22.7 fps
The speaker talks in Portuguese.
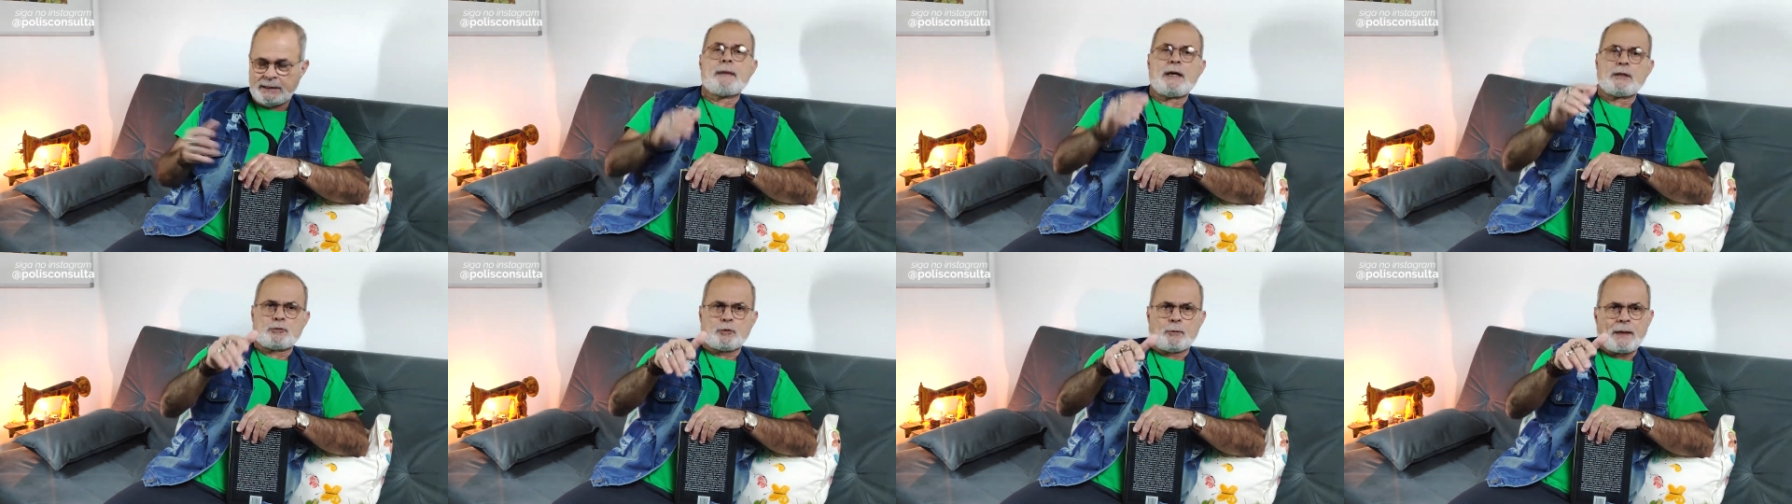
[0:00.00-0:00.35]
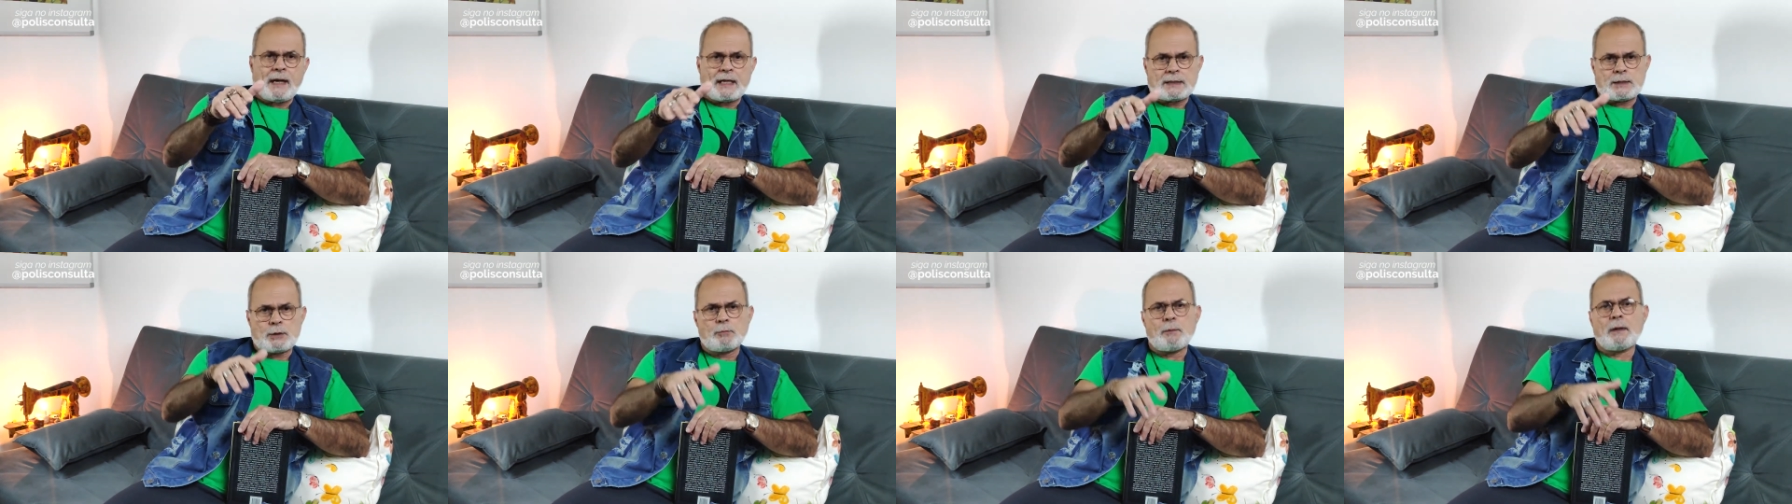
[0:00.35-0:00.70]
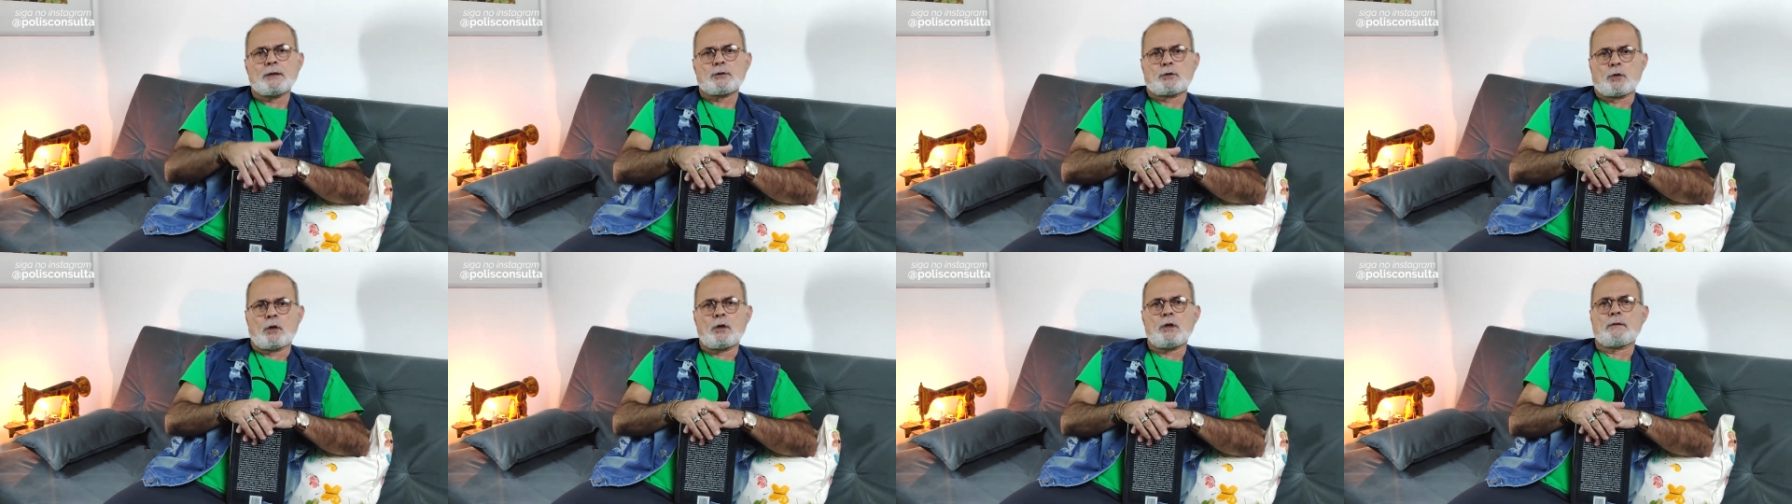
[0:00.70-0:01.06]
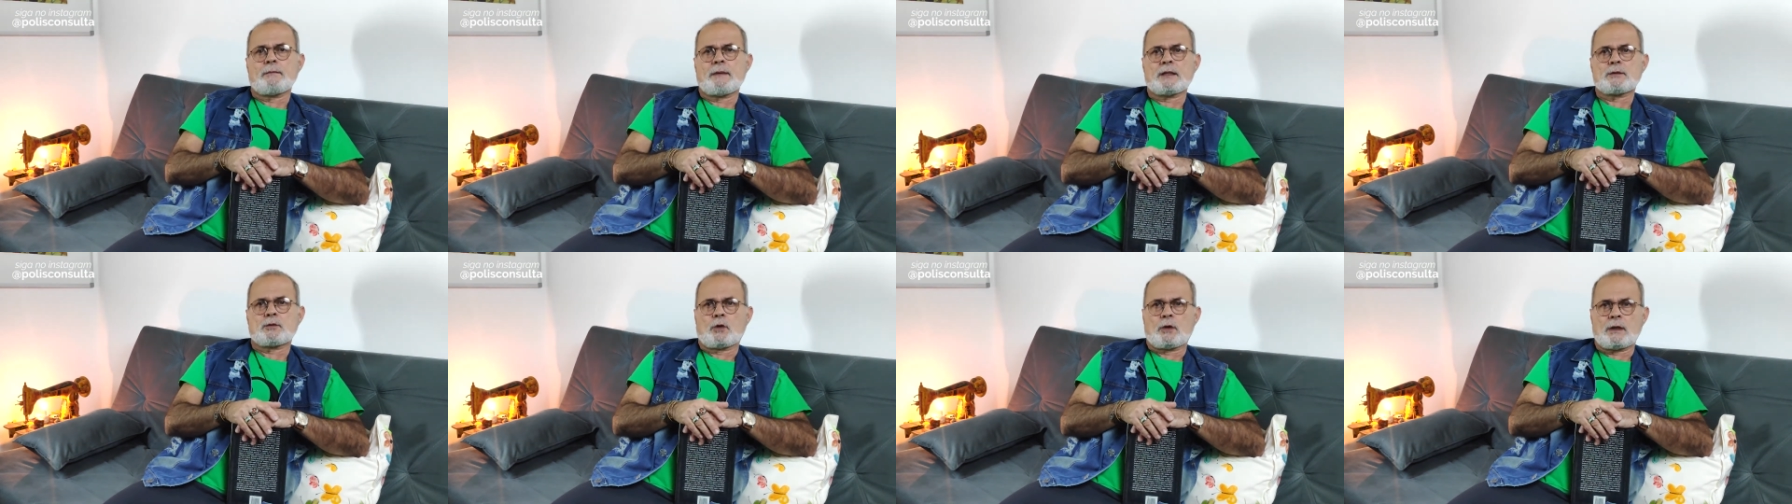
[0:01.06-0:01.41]
mas o Brasil mandou,
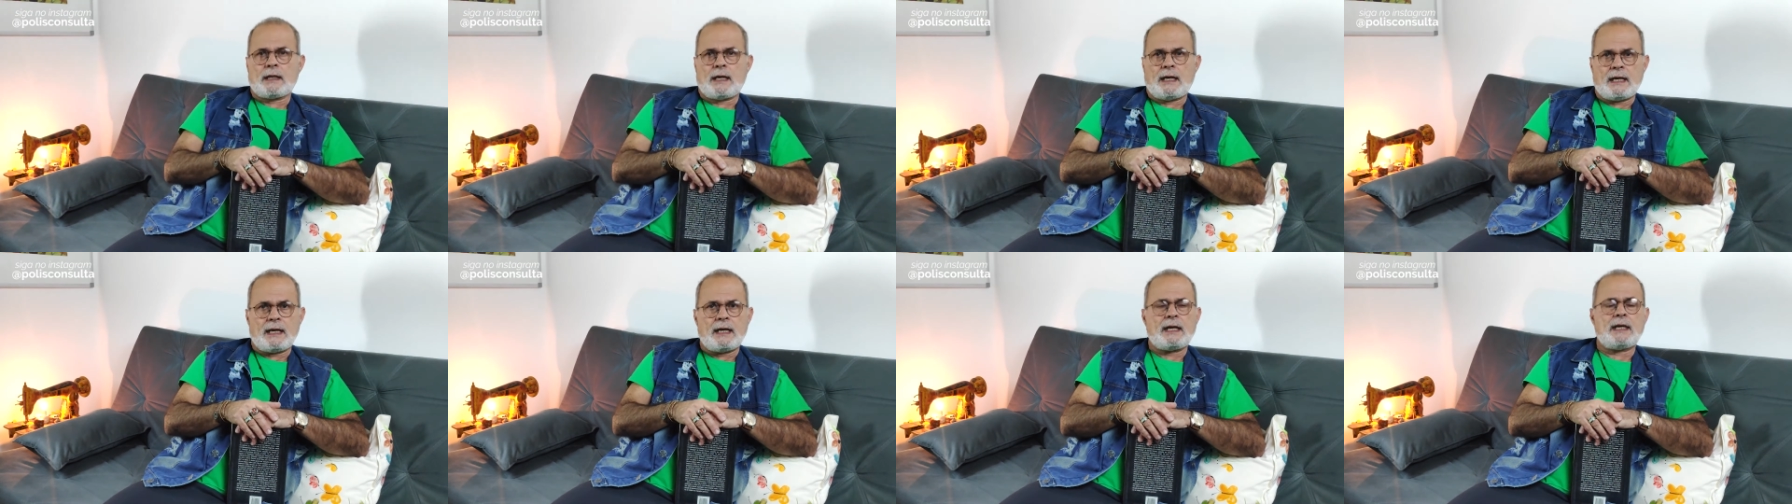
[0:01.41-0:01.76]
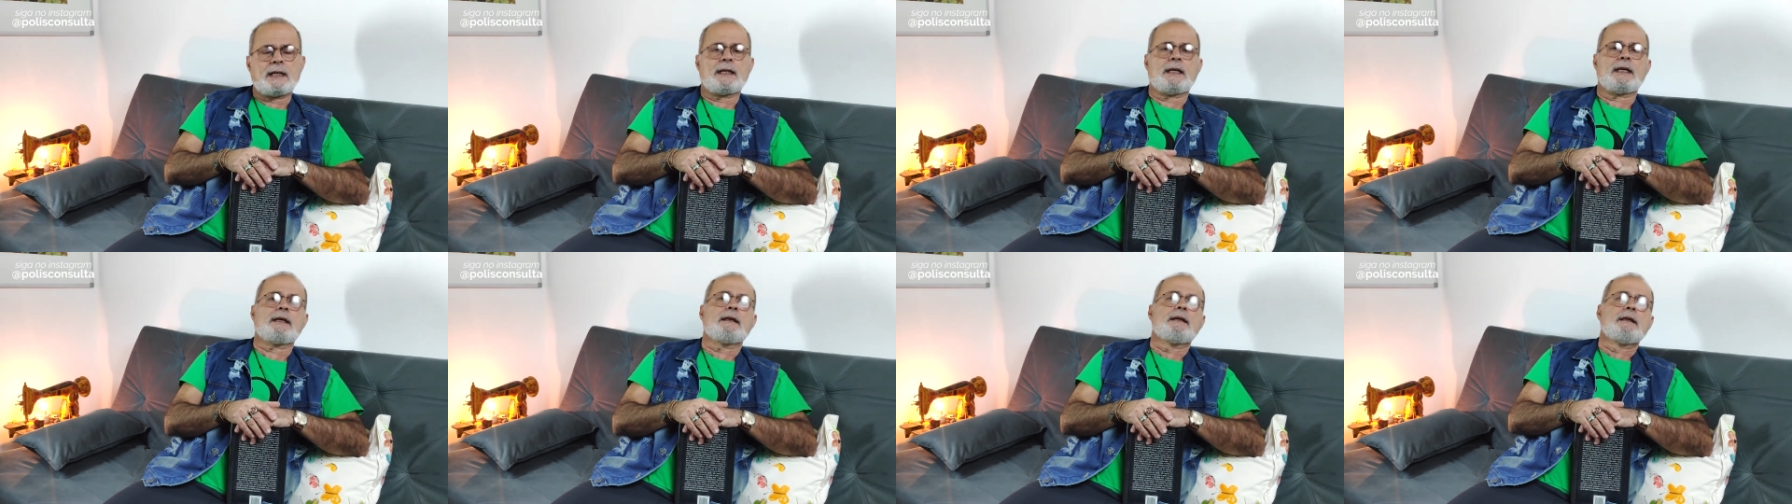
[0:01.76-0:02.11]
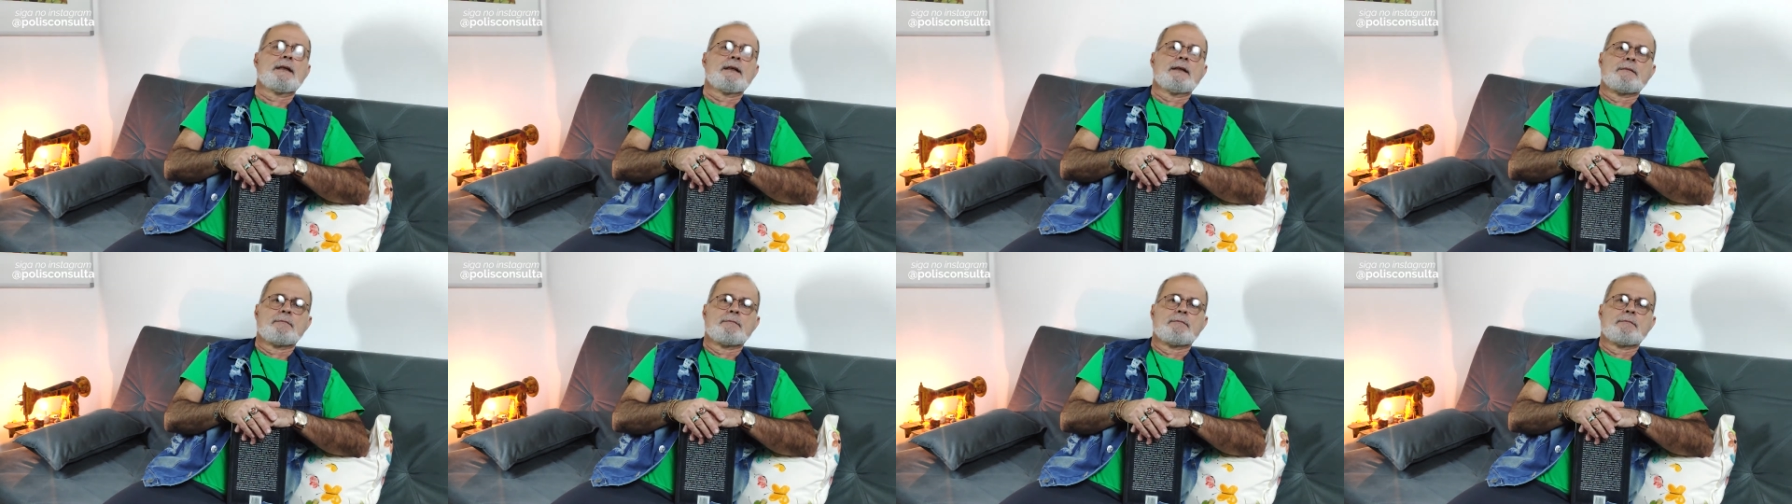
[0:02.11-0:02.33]
mandou lá, né?